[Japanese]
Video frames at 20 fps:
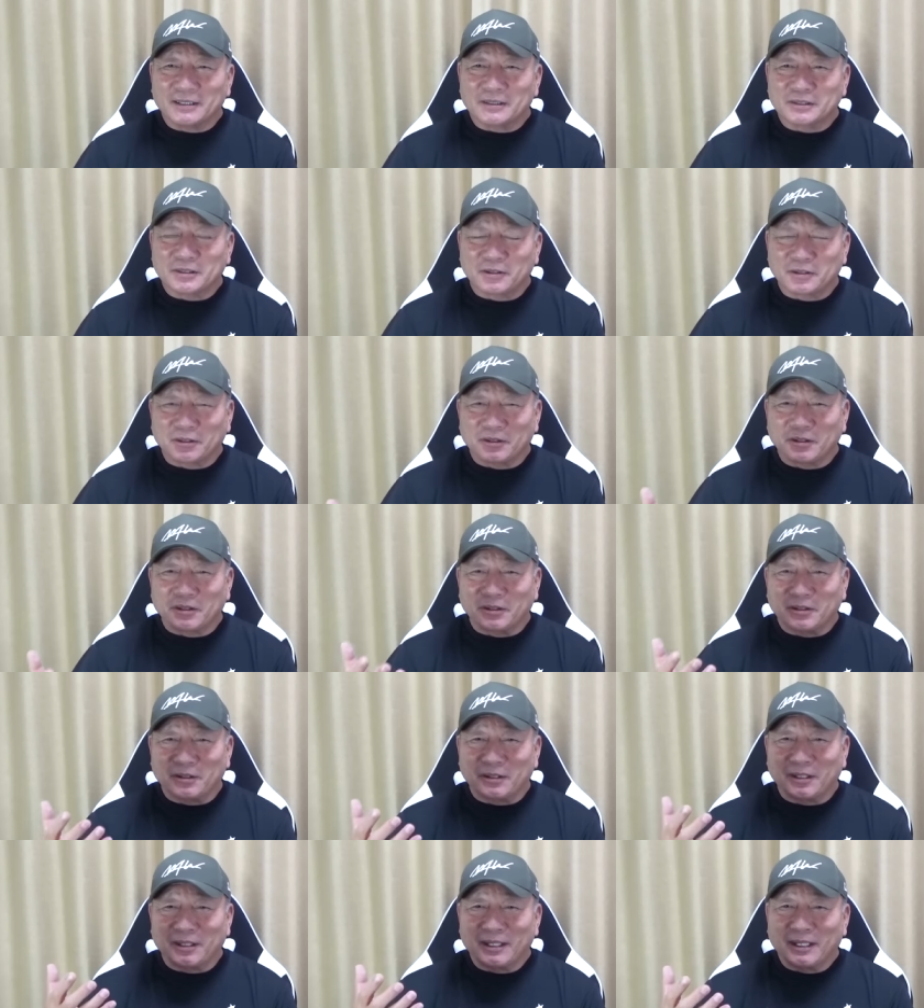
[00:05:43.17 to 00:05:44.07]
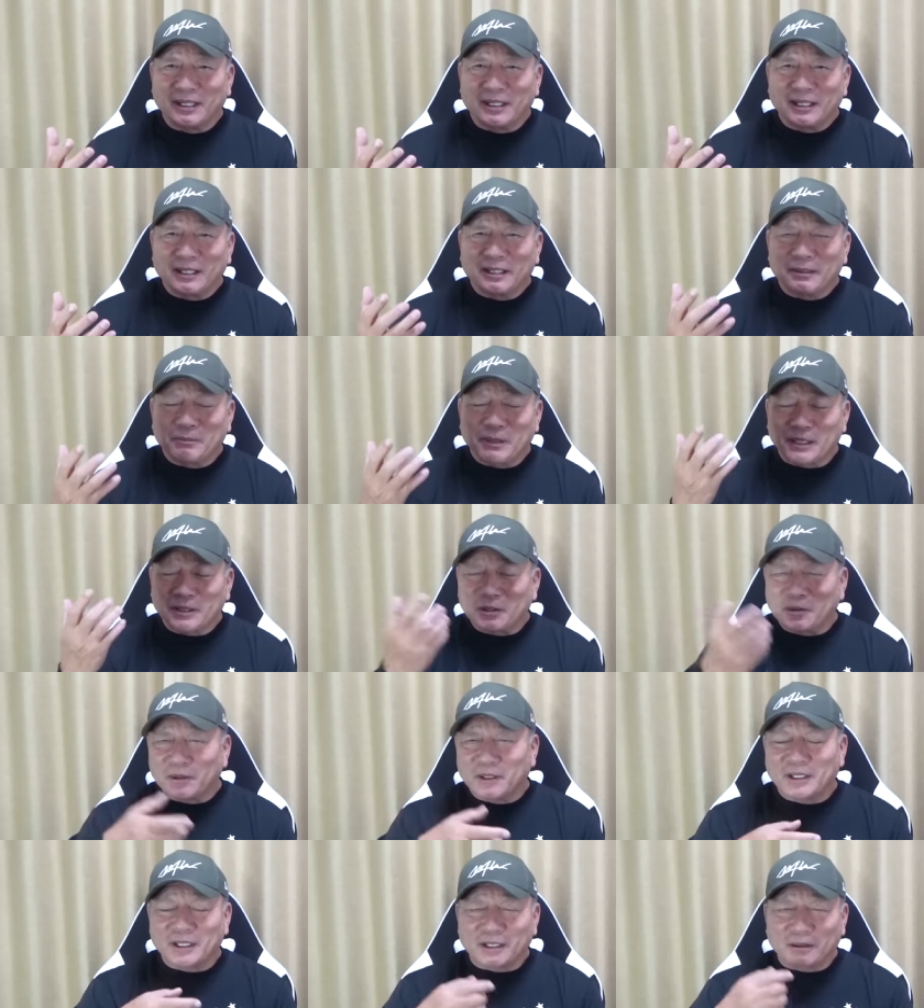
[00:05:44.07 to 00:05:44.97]
そのまあ
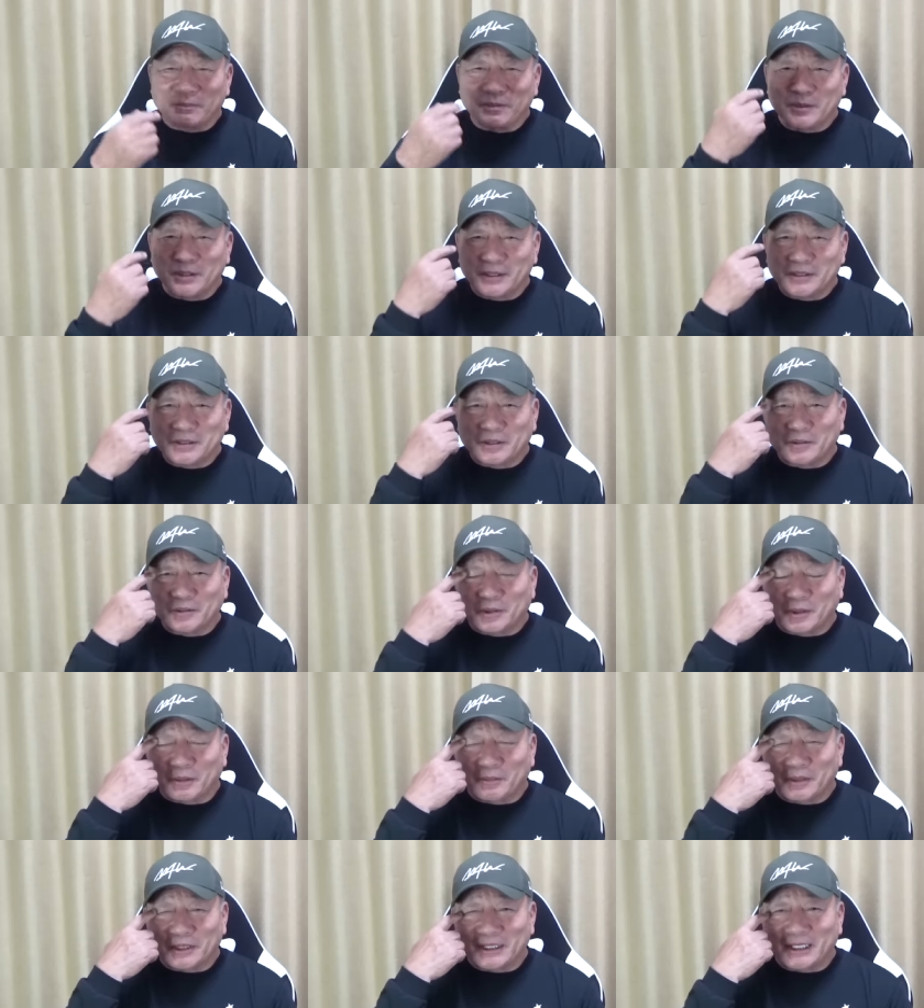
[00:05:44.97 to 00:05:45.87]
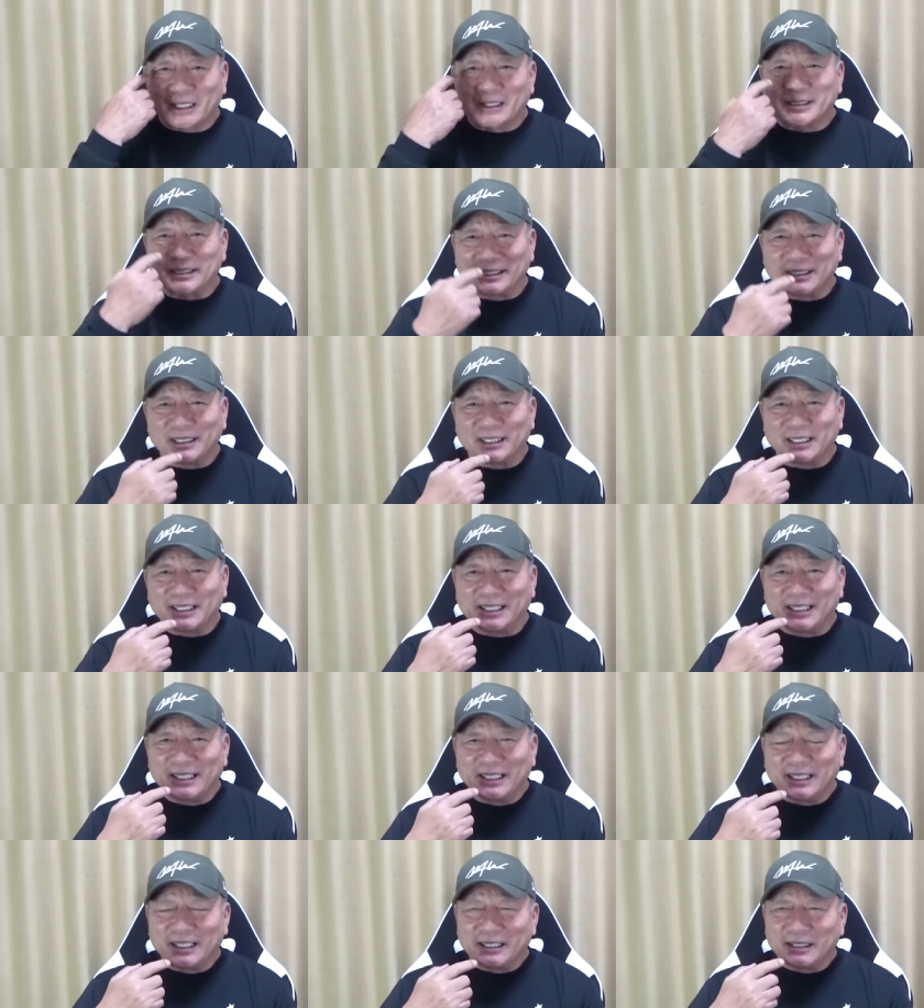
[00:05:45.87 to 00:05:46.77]
去年なんかブリンソンとかもいたし、う
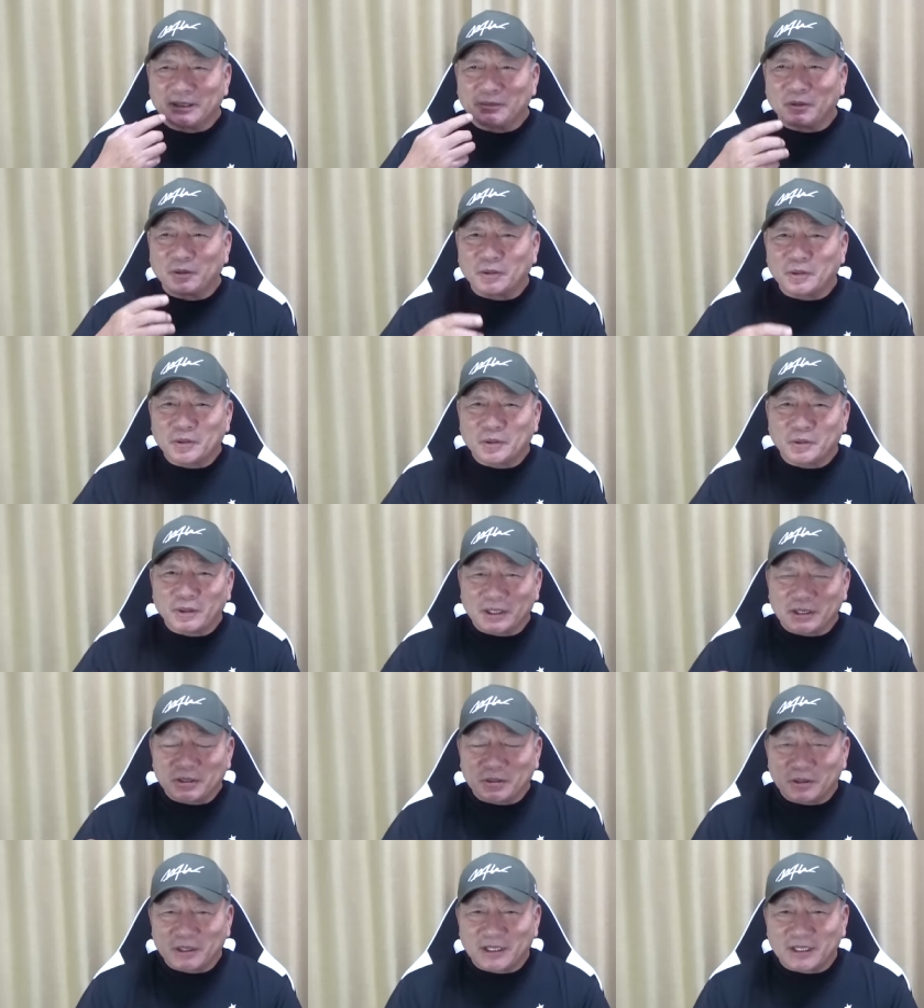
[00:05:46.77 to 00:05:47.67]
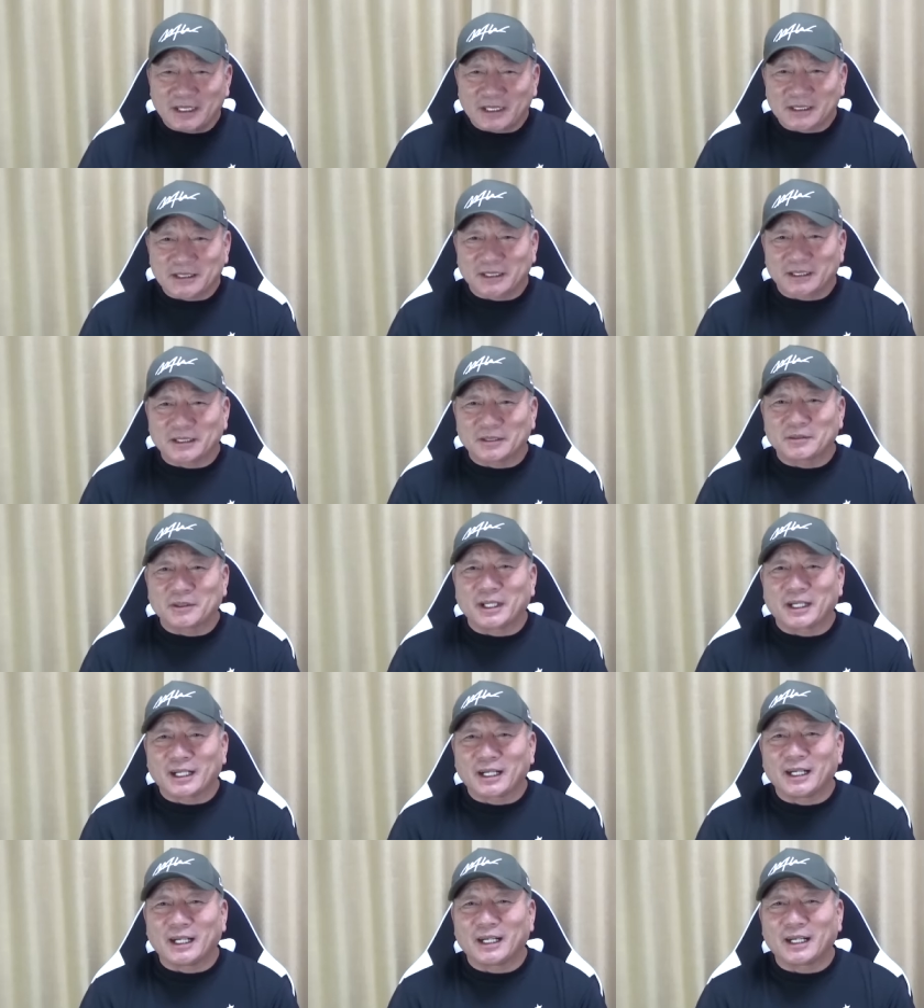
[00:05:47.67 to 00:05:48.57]
ん、でもお堂は一人になっちゃってる
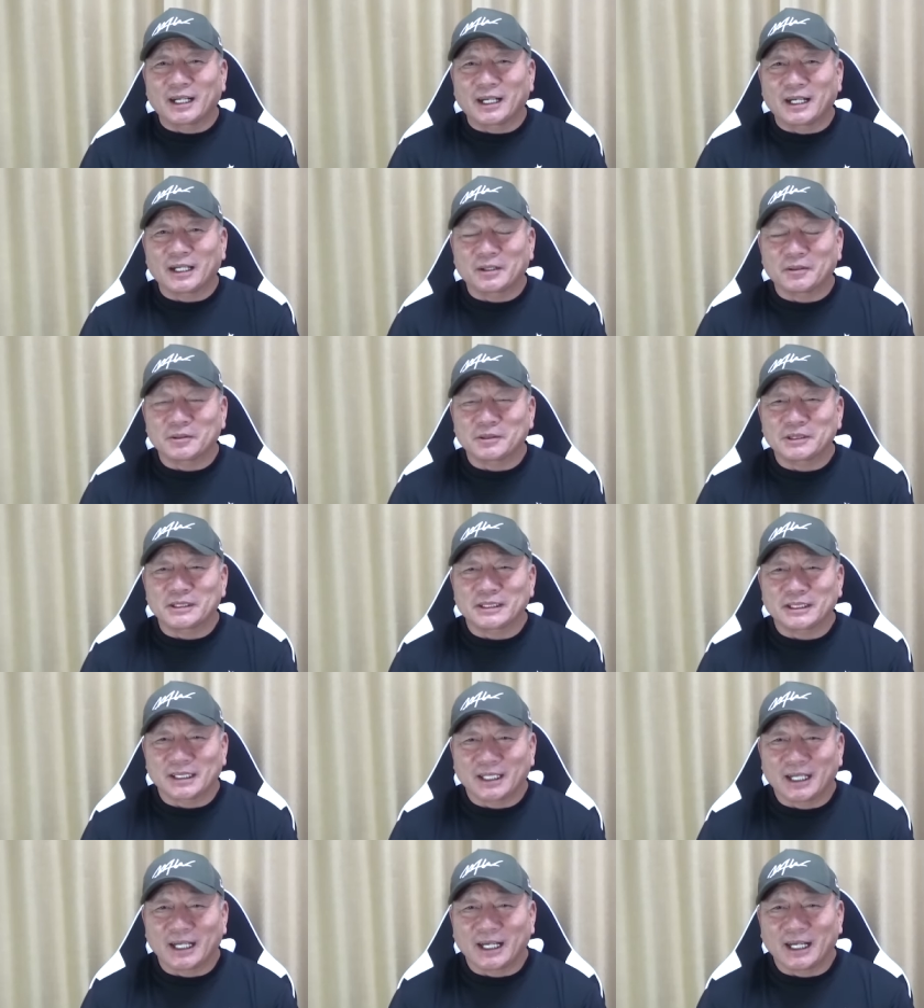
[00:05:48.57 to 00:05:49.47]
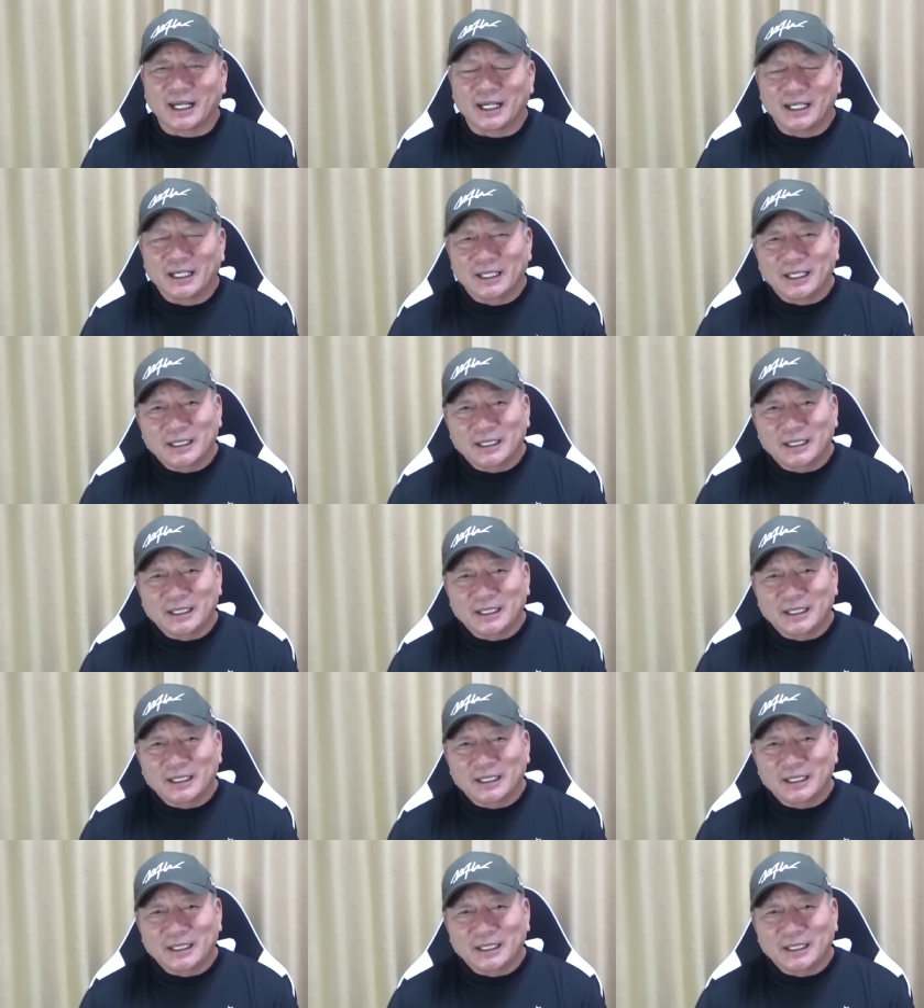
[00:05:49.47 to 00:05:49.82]
から外国人が、